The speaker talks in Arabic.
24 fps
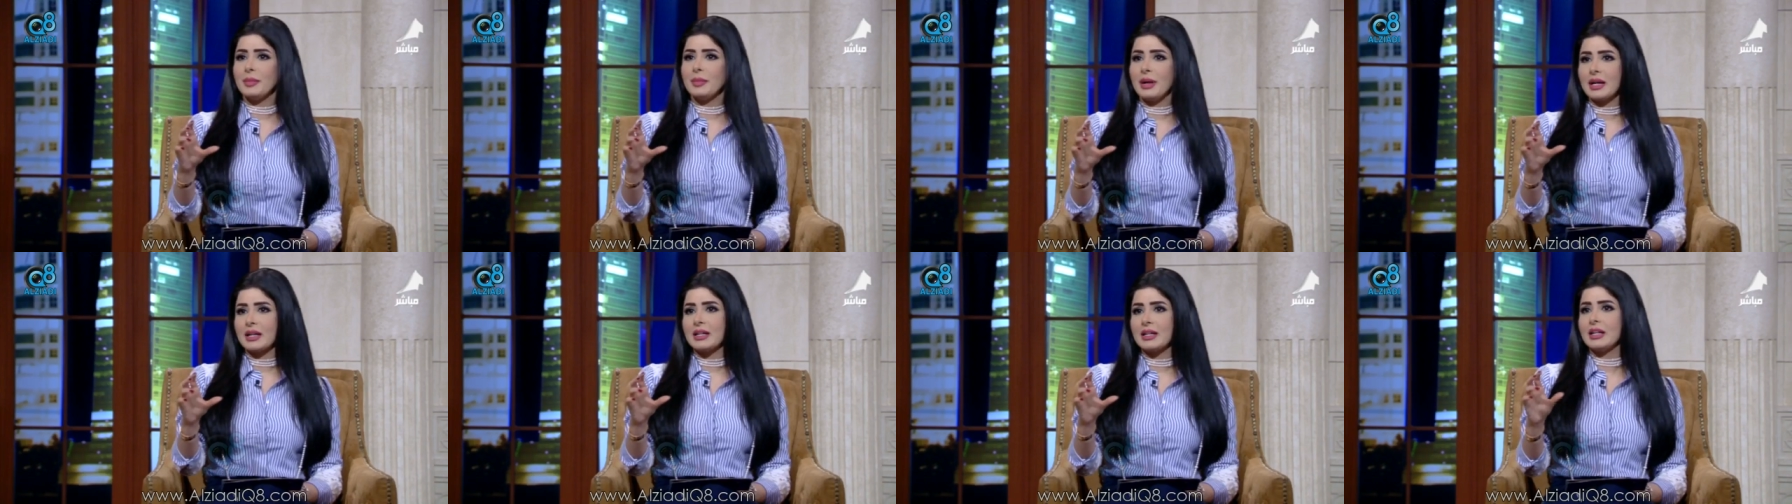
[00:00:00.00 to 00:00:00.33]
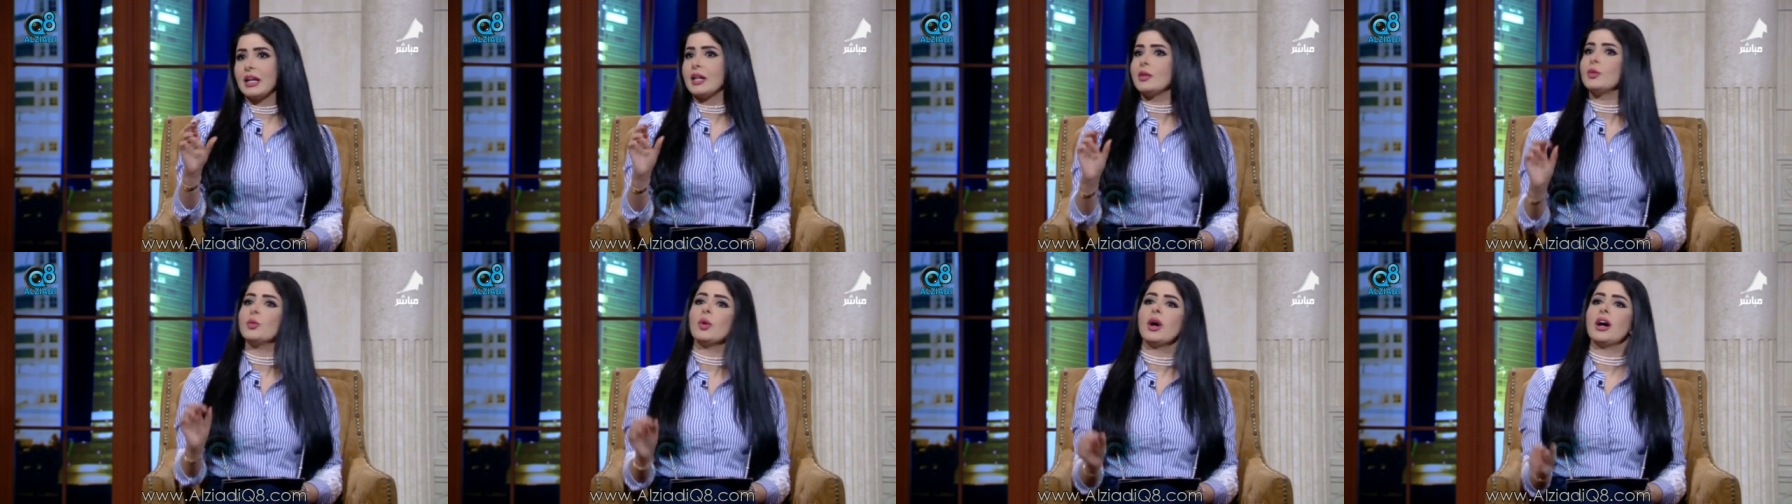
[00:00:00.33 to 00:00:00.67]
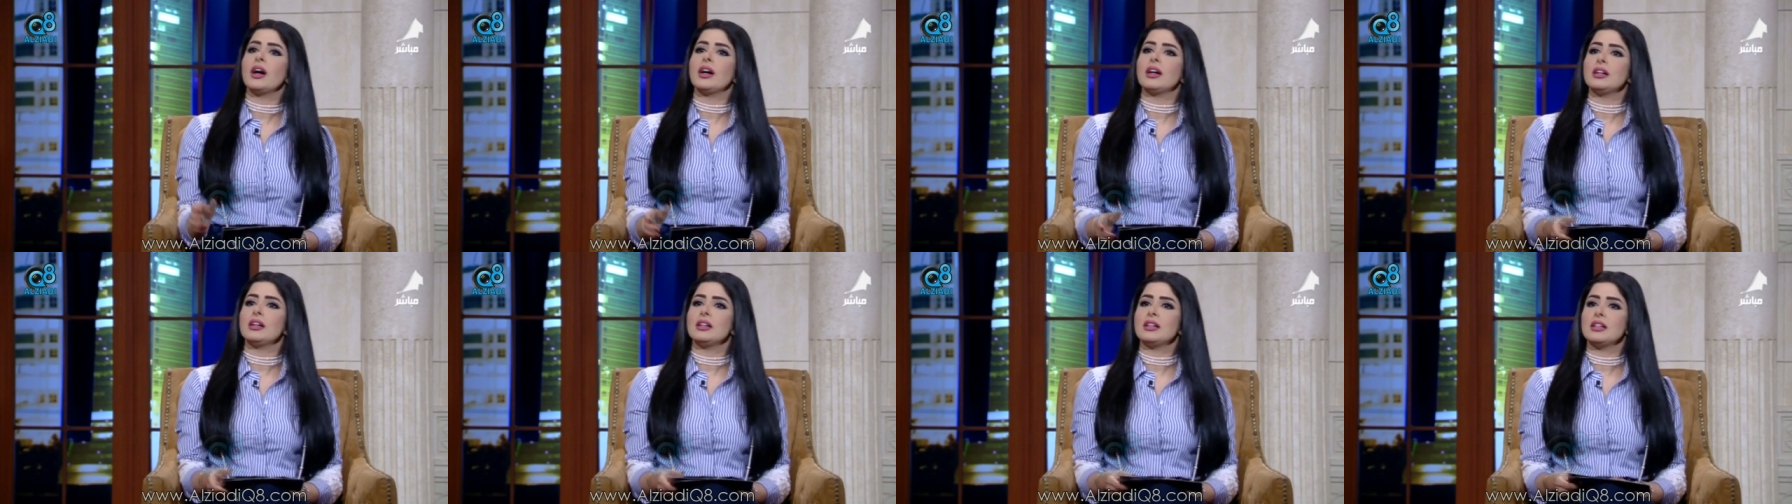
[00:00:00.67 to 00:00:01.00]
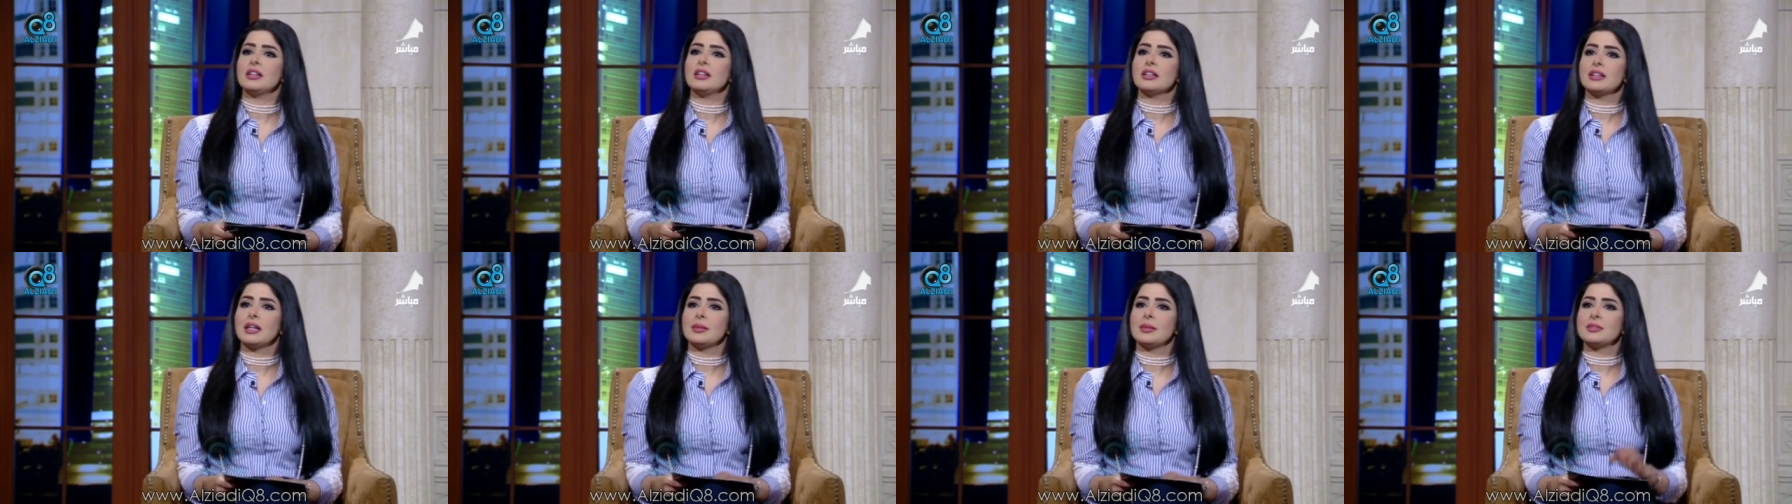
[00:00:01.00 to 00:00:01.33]
باقي الانواع
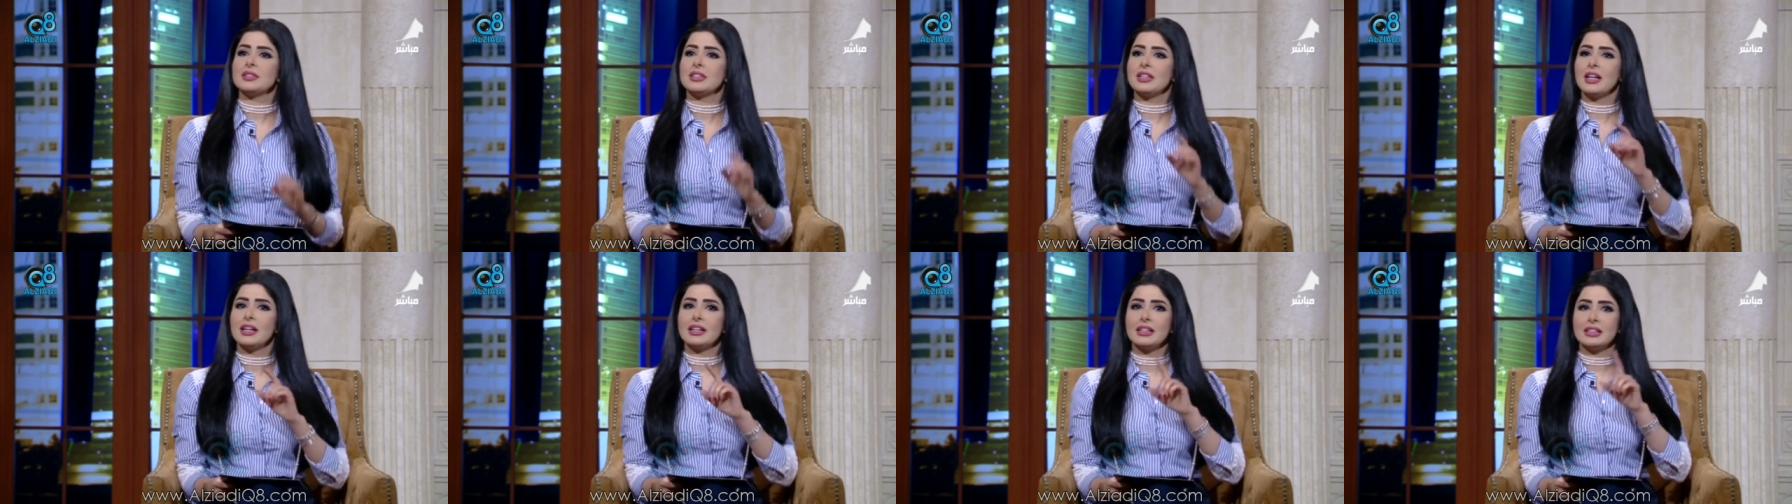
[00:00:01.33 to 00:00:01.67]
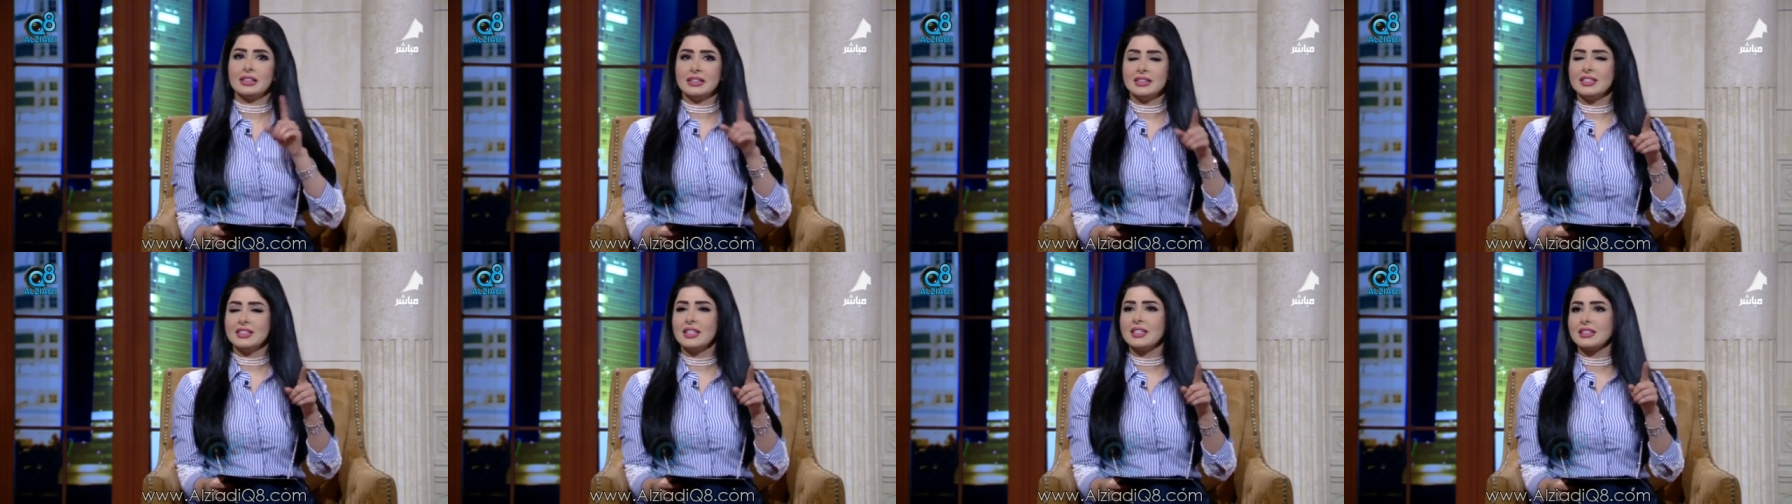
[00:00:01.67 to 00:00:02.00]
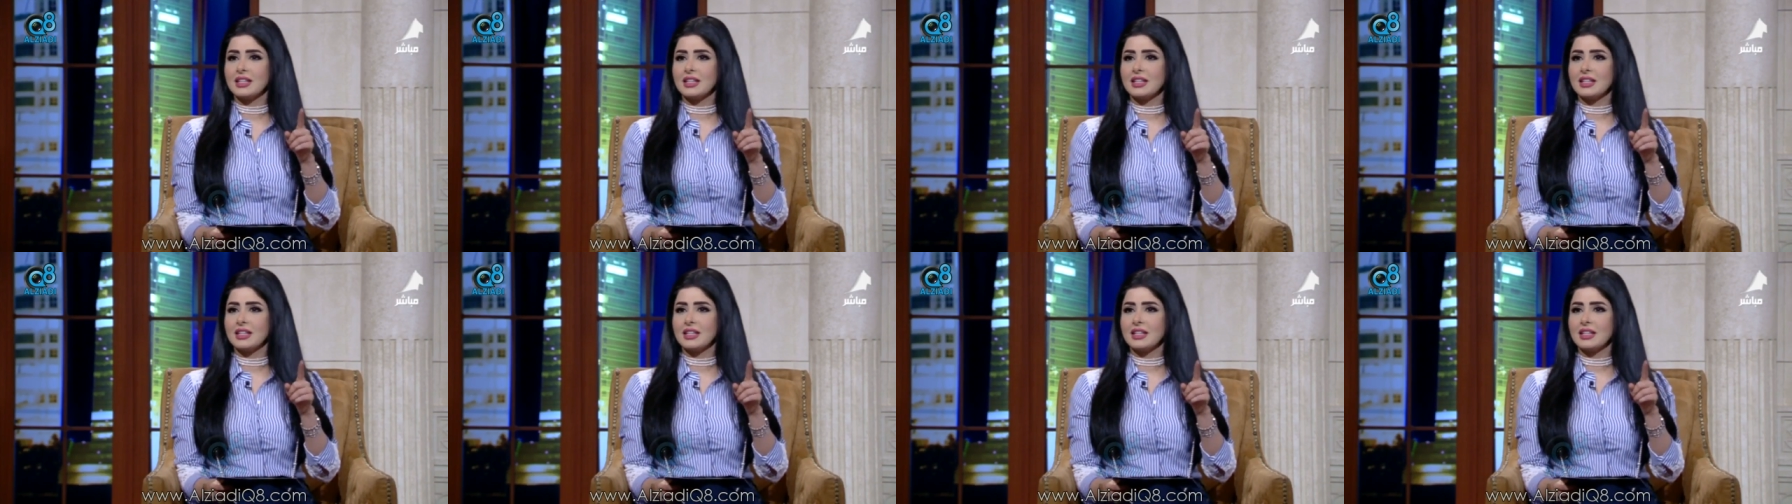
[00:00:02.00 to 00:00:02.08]
آه، مم. كابتن لكن عندنا